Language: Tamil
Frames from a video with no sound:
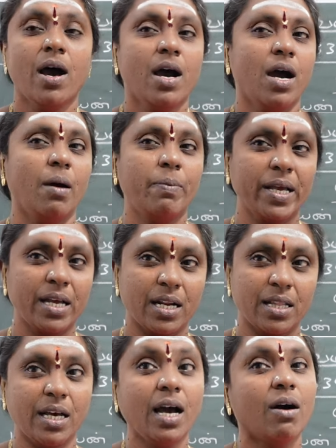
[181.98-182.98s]

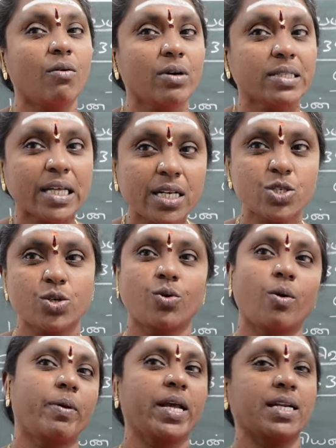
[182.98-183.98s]
அப்படிங்கிறத அவங்க தெரிஞ்சுக்கணும்
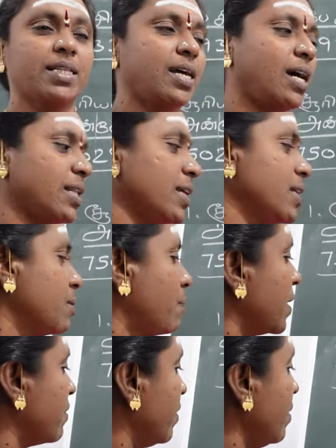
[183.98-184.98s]
அப்படிங்கிறதுக்காக தான் இந்த
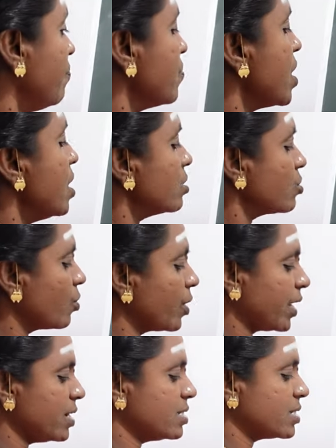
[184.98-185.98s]
பதிவு
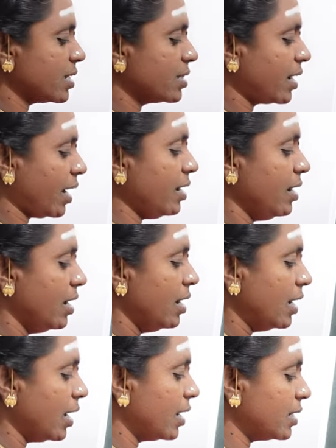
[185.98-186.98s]
சூரியன் சந்திரன்
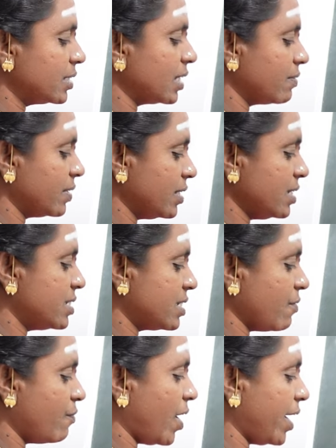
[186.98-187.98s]
அடுத்தது வந்து
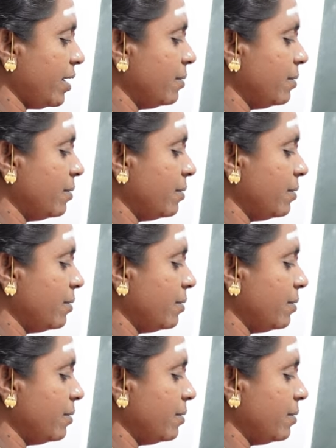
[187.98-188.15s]
செவ்வாய்